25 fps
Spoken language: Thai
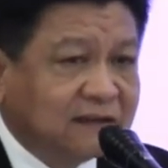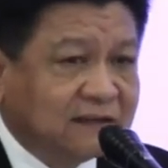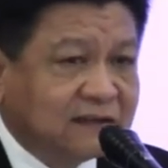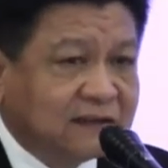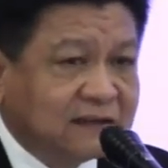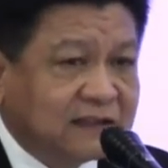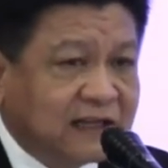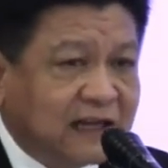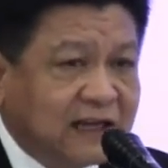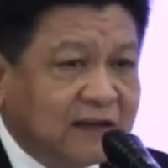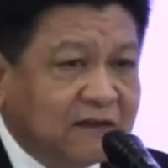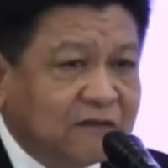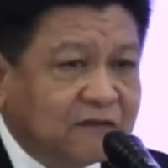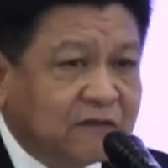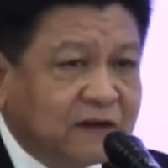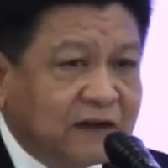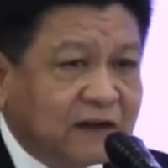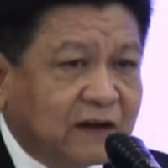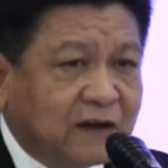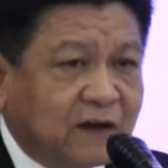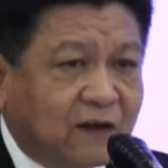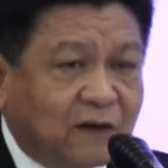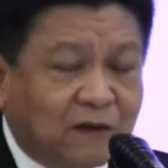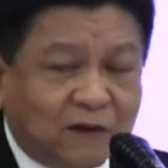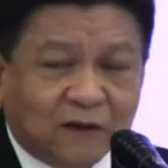จะใช้ฟรี
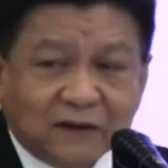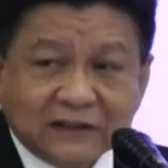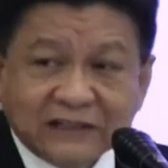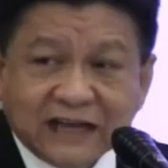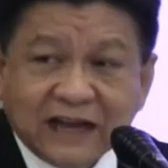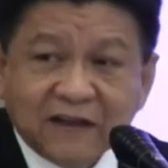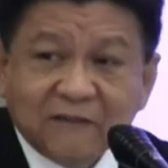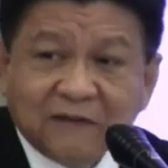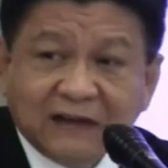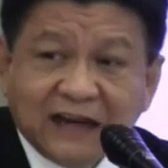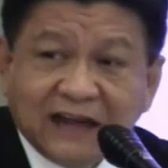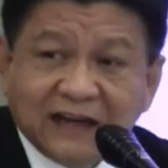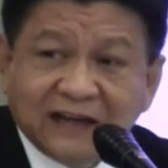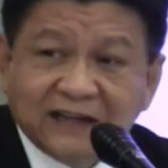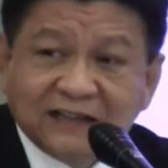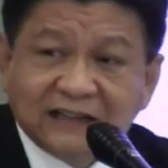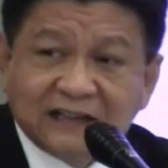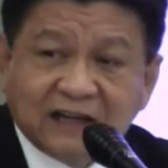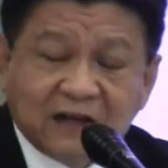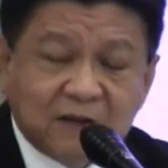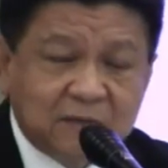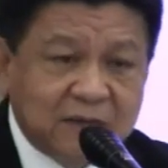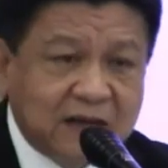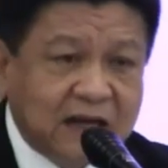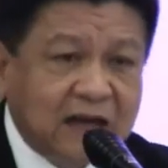คอลก็ใช้ไม่ได้เนื่อง
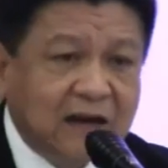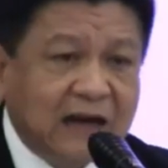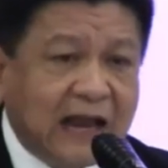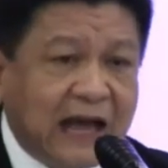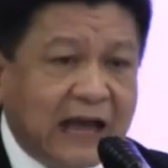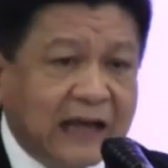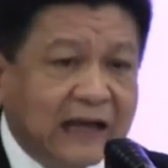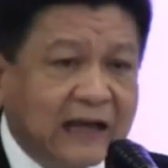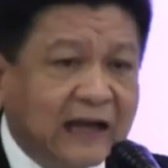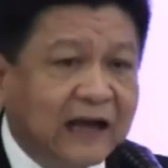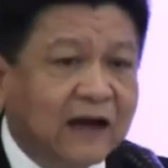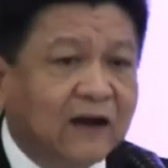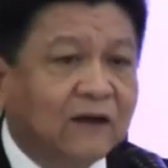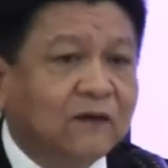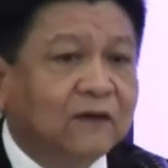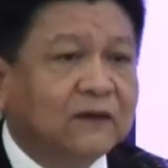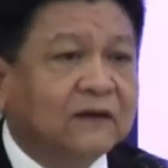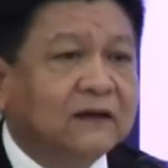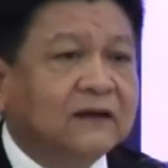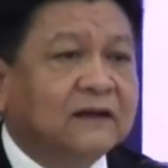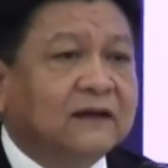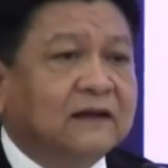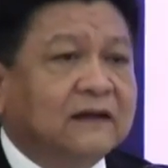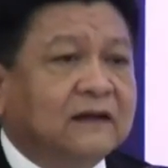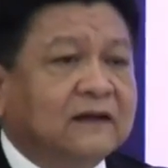จากเขาไม่ให้ไลน์เข้า
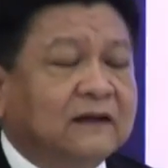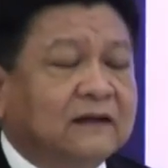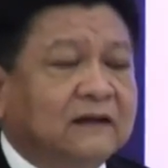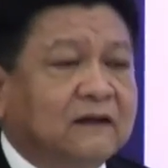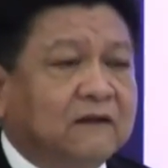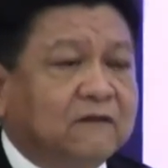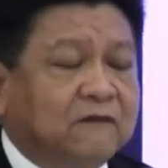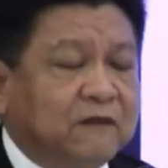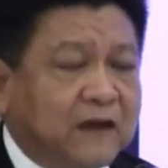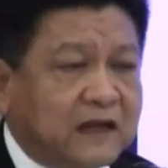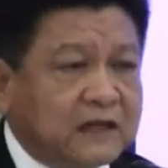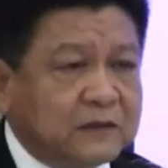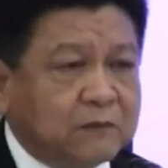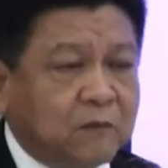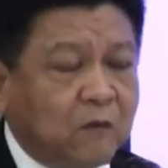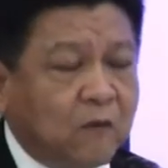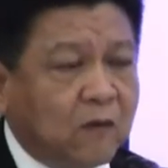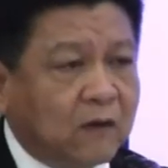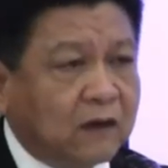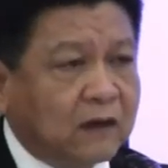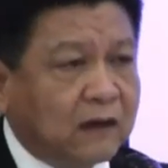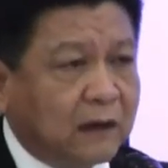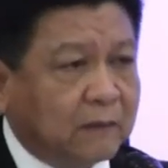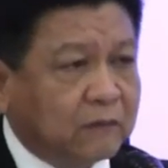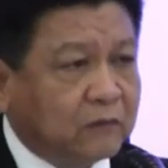
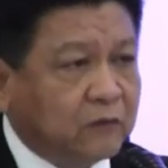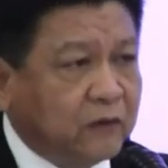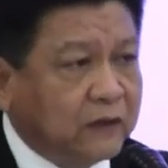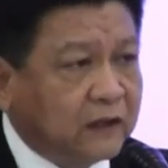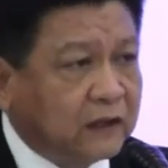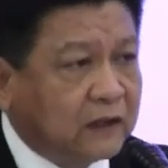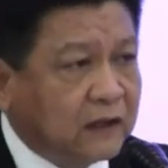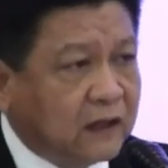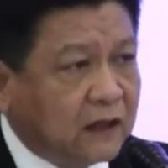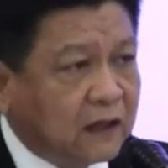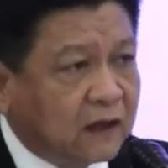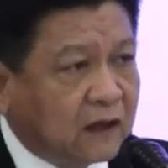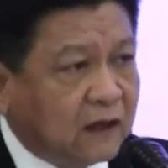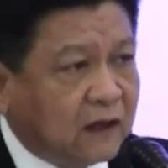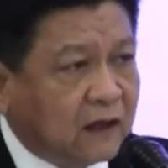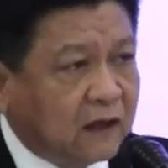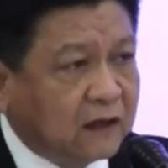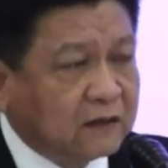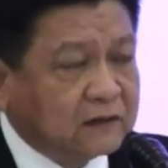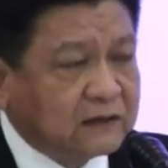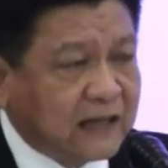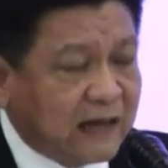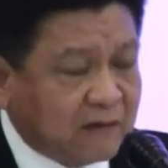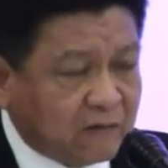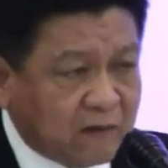Facebook กับ Twitter ก็
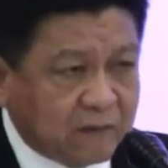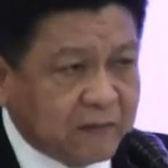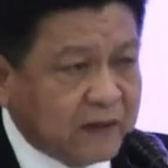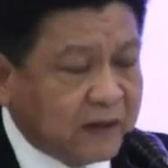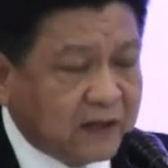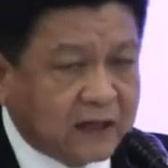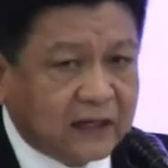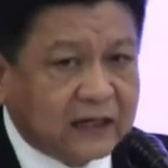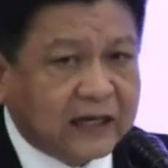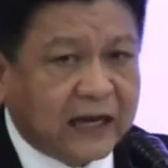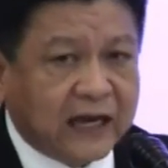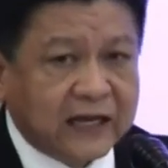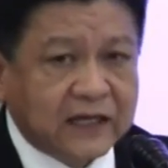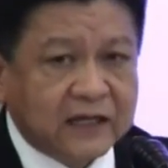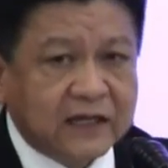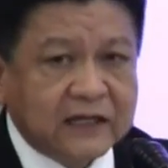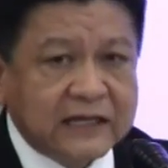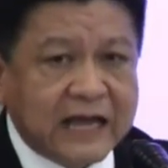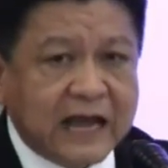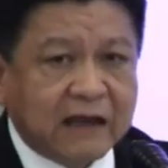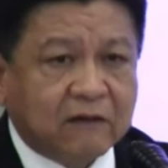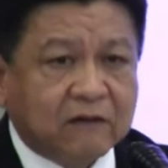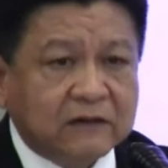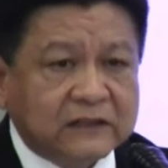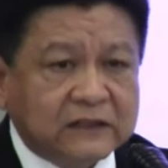ทราบว่ามีเงื่อนไขเยอะ
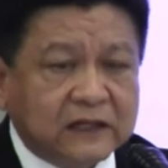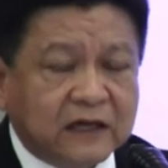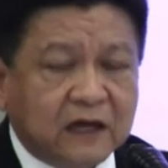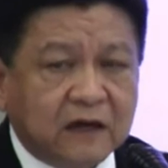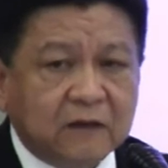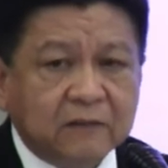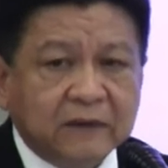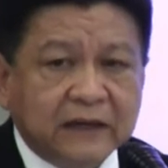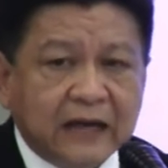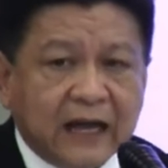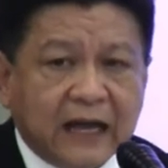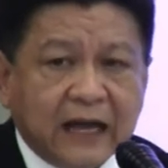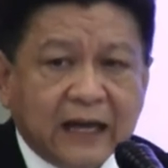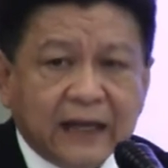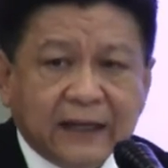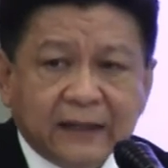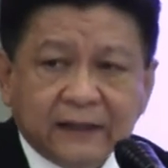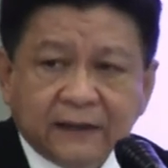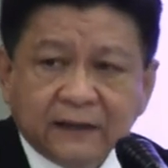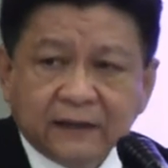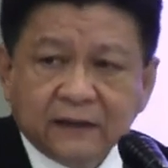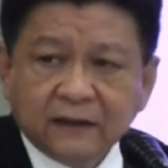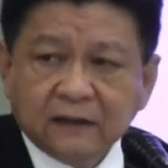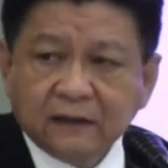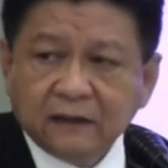แยะกว่าจะเข้าไปได้
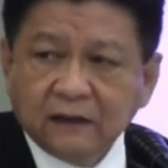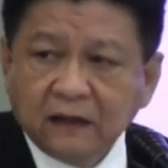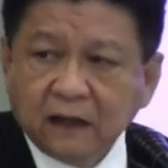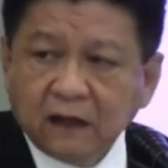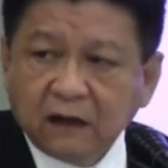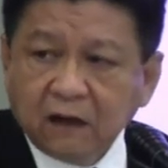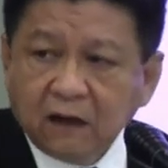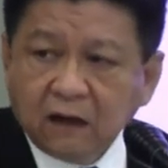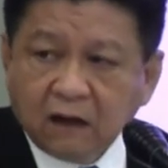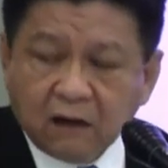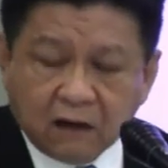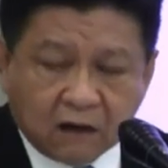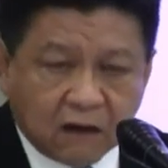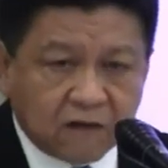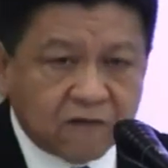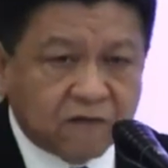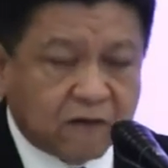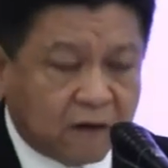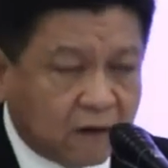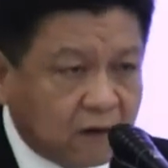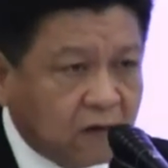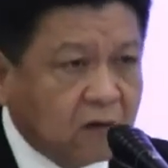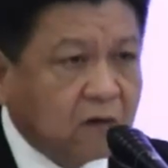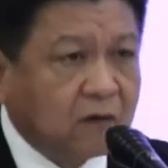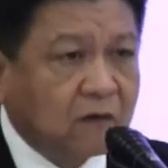แล้วก็เขาก็
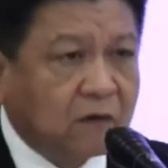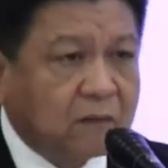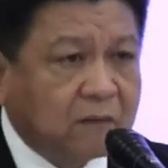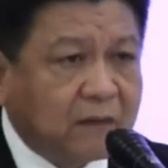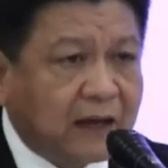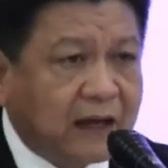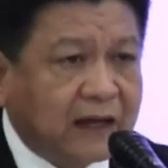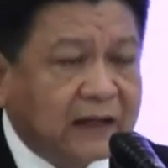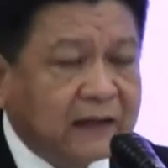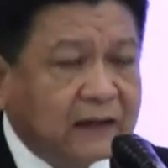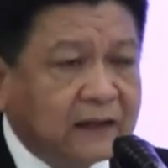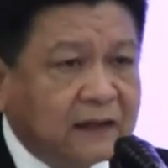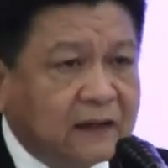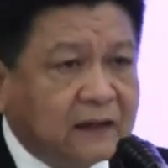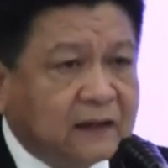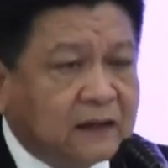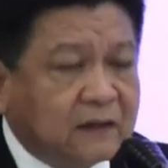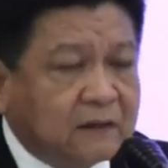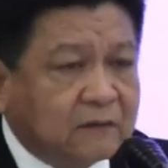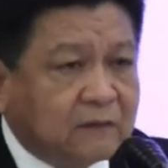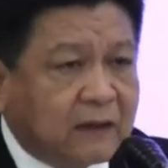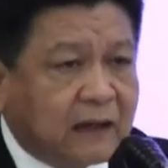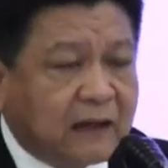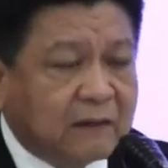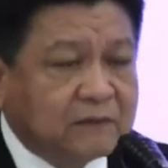follow กฎหมาย
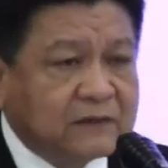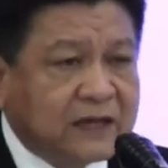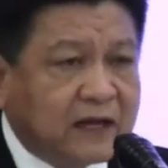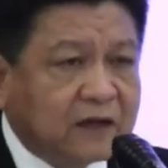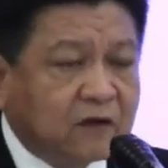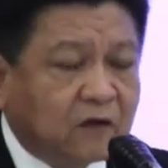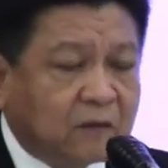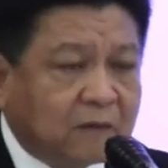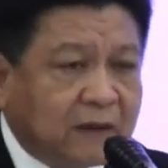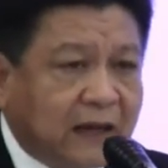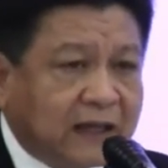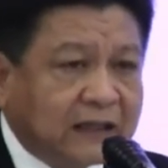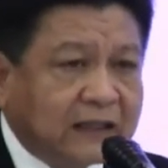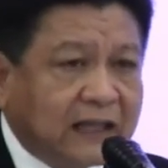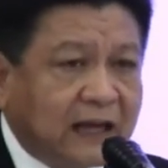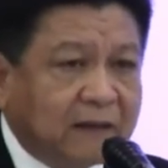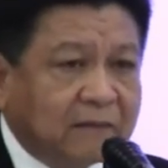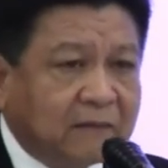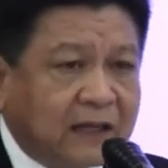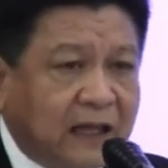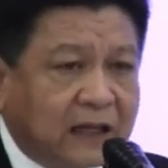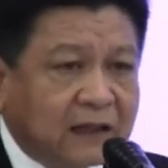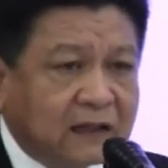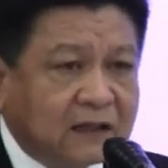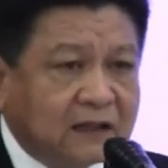บังคับใช้กฎหมายตา
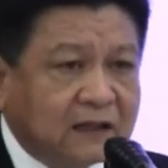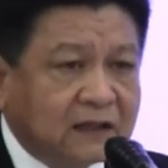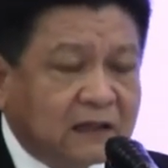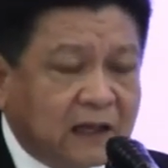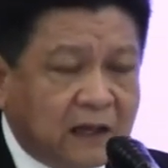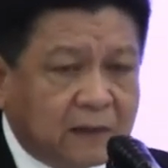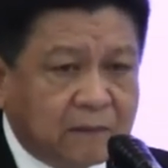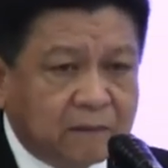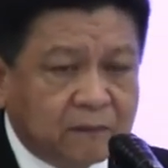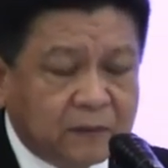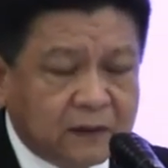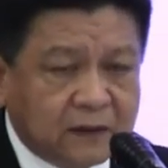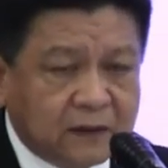มนั้นคือถ้า